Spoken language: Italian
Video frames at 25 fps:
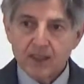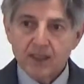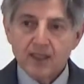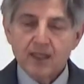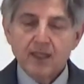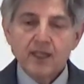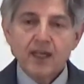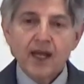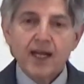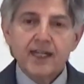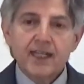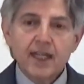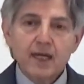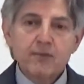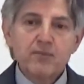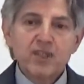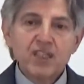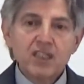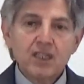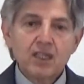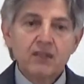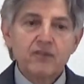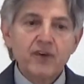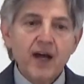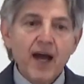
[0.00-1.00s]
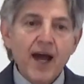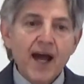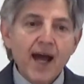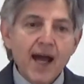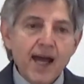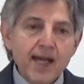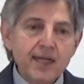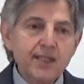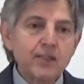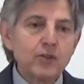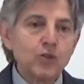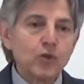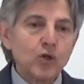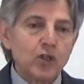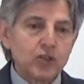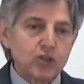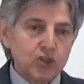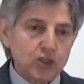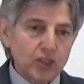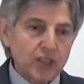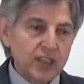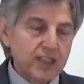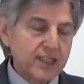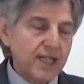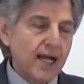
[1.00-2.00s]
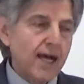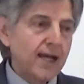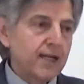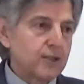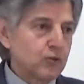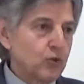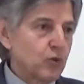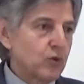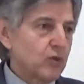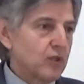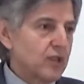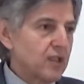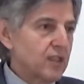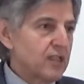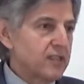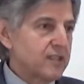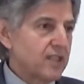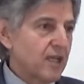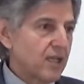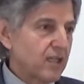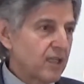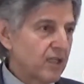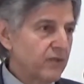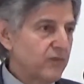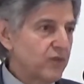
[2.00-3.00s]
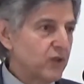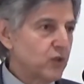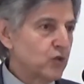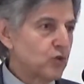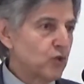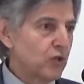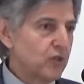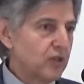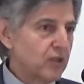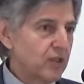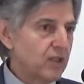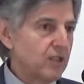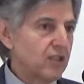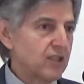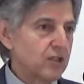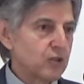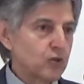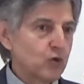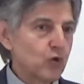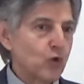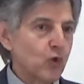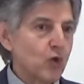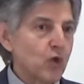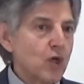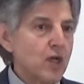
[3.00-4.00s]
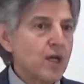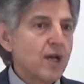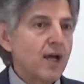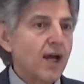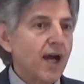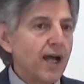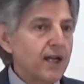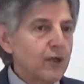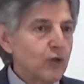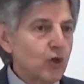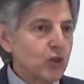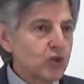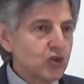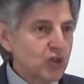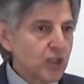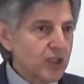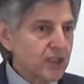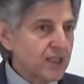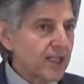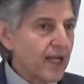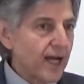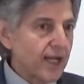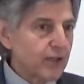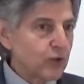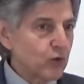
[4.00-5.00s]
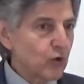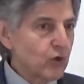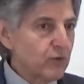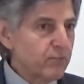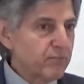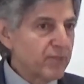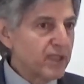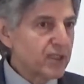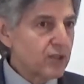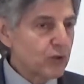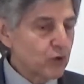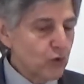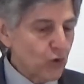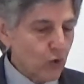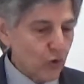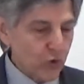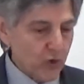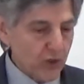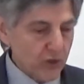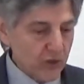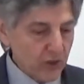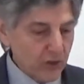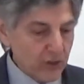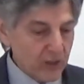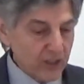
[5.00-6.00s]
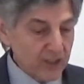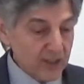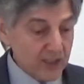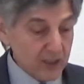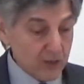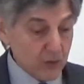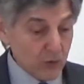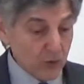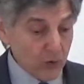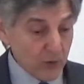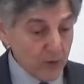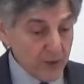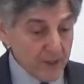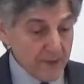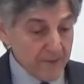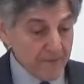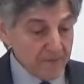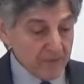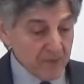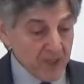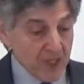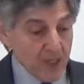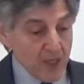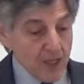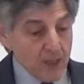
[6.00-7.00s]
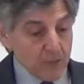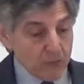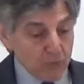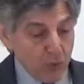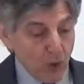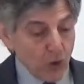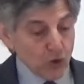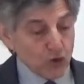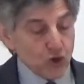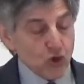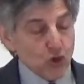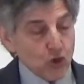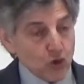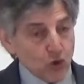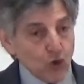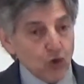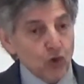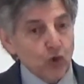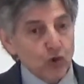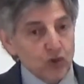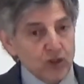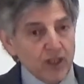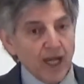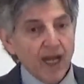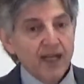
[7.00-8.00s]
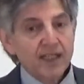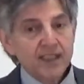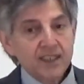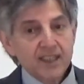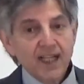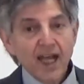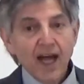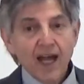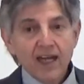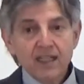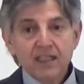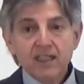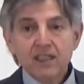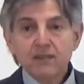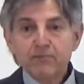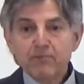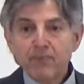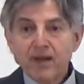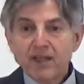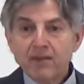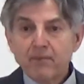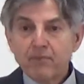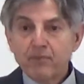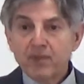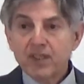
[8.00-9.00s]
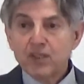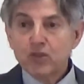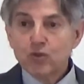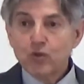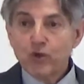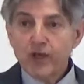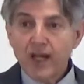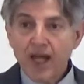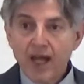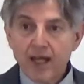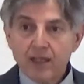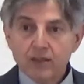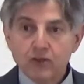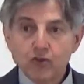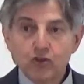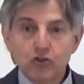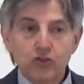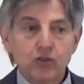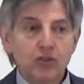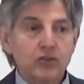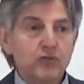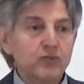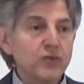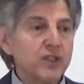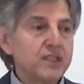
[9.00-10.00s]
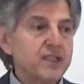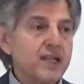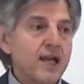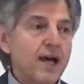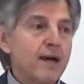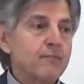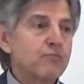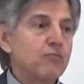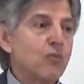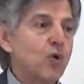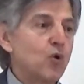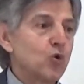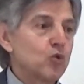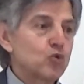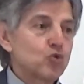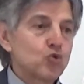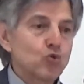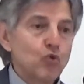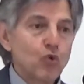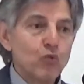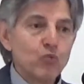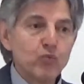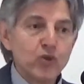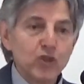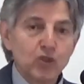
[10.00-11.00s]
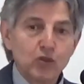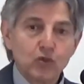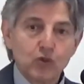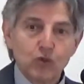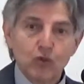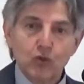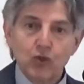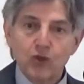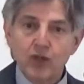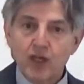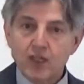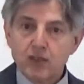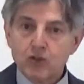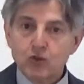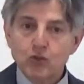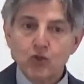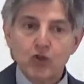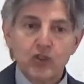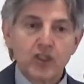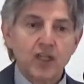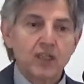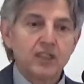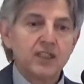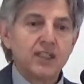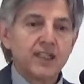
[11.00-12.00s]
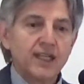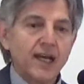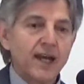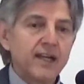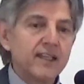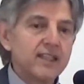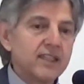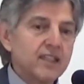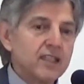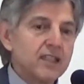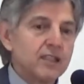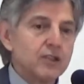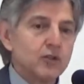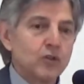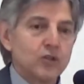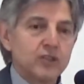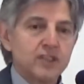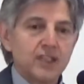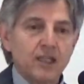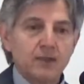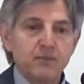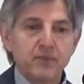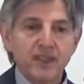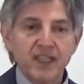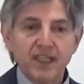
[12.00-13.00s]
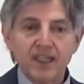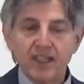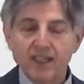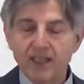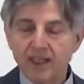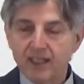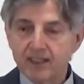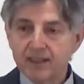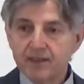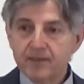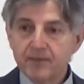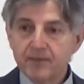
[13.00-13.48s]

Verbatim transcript: Adamo ed Eva hanno accettato il sacrificio di Cristo, hanno accettato il perdono di Cristo. Poi ci sono tanti altri pa- personaggi, vediamo subito la storia di Caino, di Abele.